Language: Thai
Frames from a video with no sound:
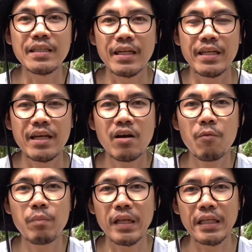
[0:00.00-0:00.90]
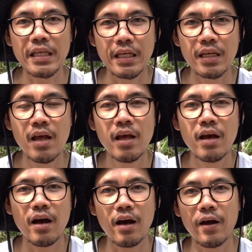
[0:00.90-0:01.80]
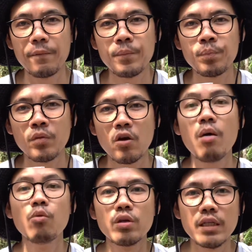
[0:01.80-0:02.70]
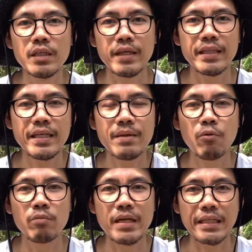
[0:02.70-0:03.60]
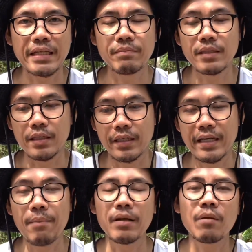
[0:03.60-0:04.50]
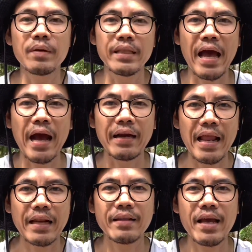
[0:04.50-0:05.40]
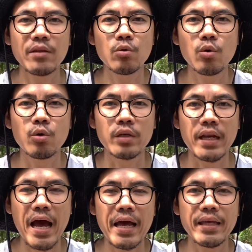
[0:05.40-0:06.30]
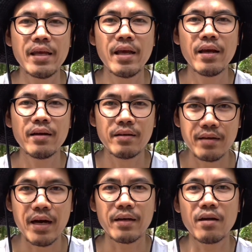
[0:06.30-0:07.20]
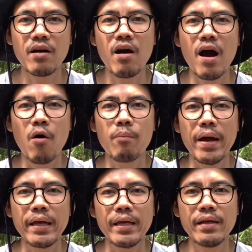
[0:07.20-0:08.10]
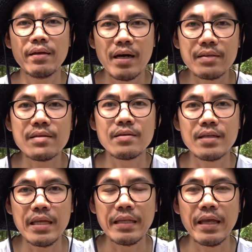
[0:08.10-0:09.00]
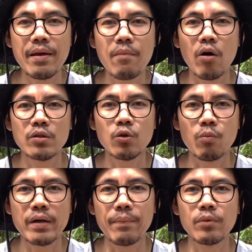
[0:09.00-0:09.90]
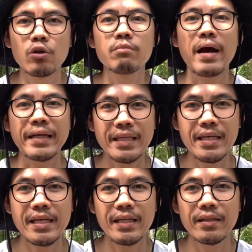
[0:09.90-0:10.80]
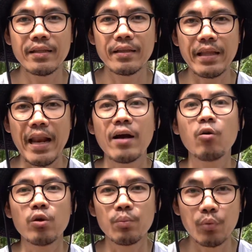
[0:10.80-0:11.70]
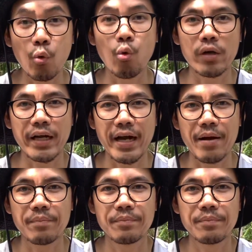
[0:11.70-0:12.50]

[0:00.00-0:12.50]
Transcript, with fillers: นอันนี้ก็เป็นอีกอข้อมูลหนึ่งนะที่ผมอยากจะนำเสนอนะครับมันก็เป็นทางลัดให้ทุกคนได้เลือกแล้วก็เอาไปเลือกซื้อดินให้เหมาะสมกับต้นไม้ที่แต่ละคนปลูกนะครับ